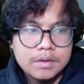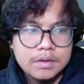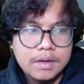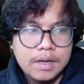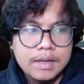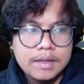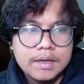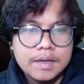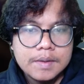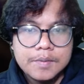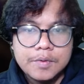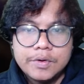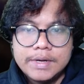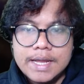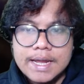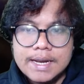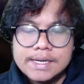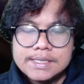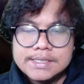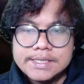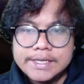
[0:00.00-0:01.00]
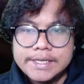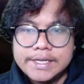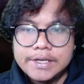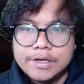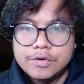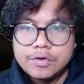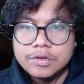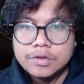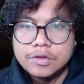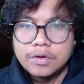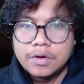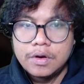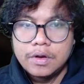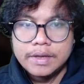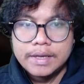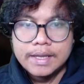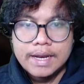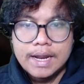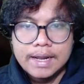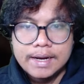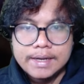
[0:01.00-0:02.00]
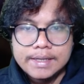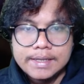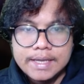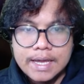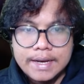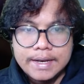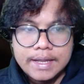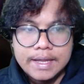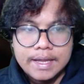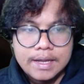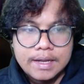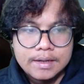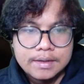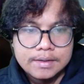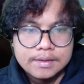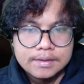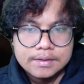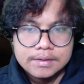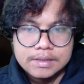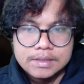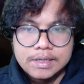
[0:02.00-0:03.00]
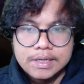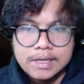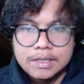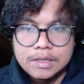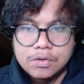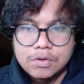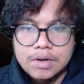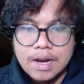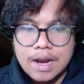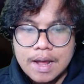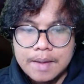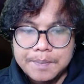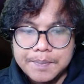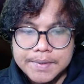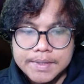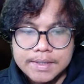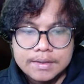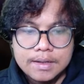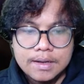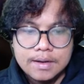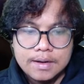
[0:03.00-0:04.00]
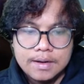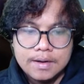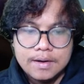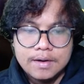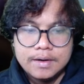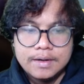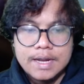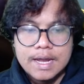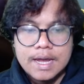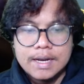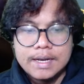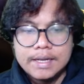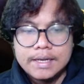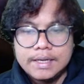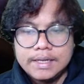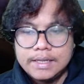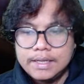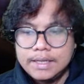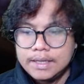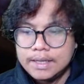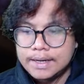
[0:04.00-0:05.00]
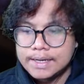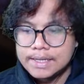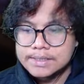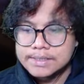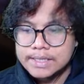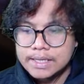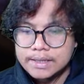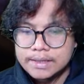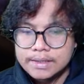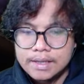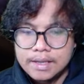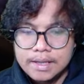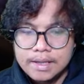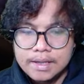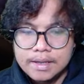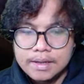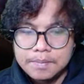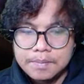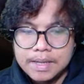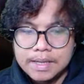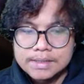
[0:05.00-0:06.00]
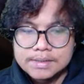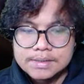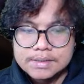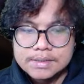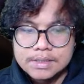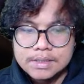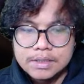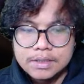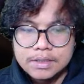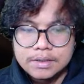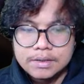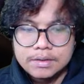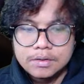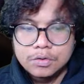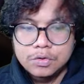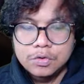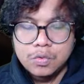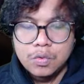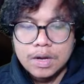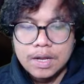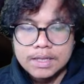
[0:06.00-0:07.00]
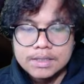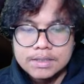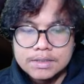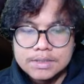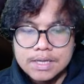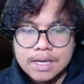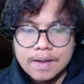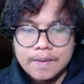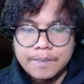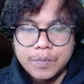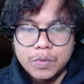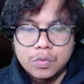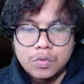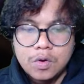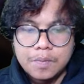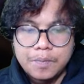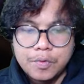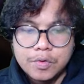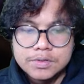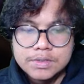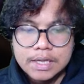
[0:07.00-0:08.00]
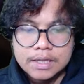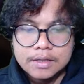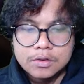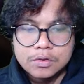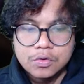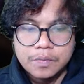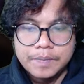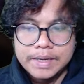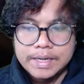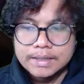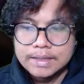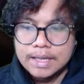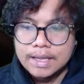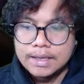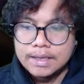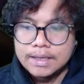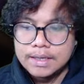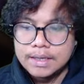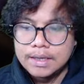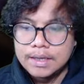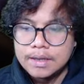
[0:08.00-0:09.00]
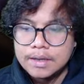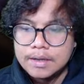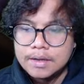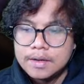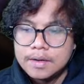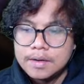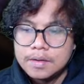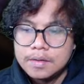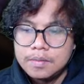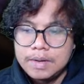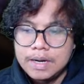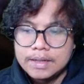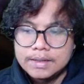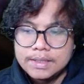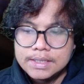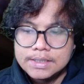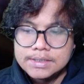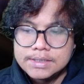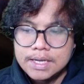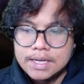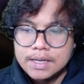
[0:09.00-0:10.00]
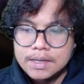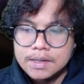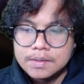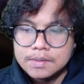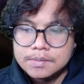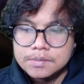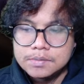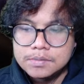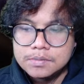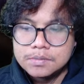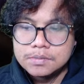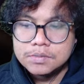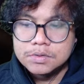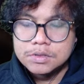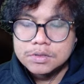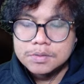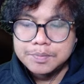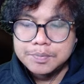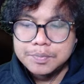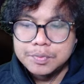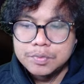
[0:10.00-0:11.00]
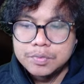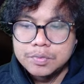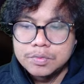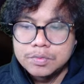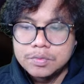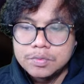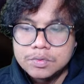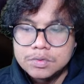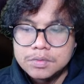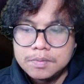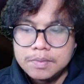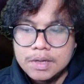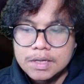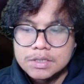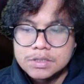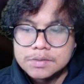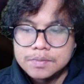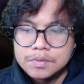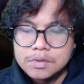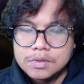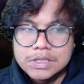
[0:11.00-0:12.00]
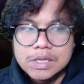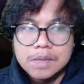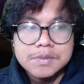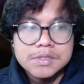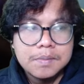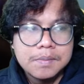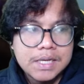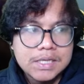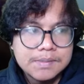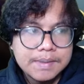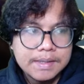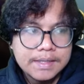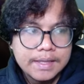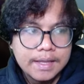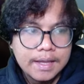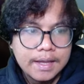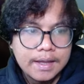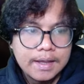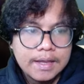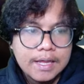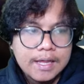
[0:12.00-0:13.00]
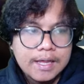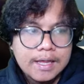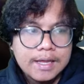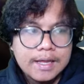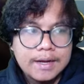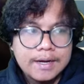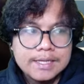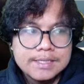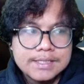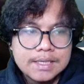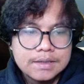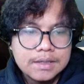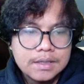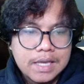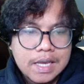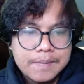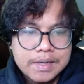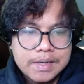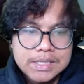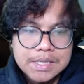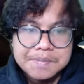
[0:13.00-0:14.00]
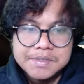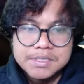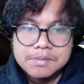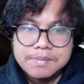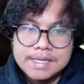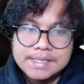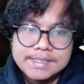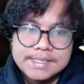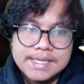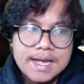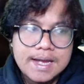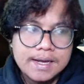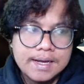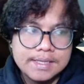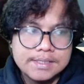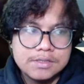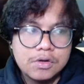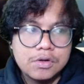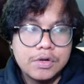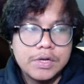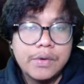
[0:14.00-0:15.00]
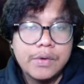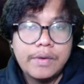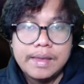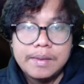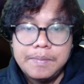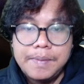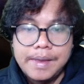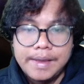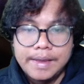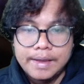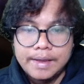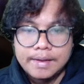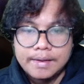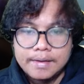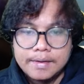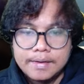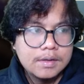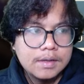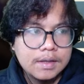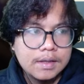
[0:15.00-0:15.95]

Dan kemudian di sini untuk login harian ya Di sini kita udah dapet dan ini risetnya masih 2 jam 21 menit lagi Berarti jam 10 9 10 jam 11 berarti ya. Reset di game ini jam 11 siang, guys. Kalau di WIB ya. Oke,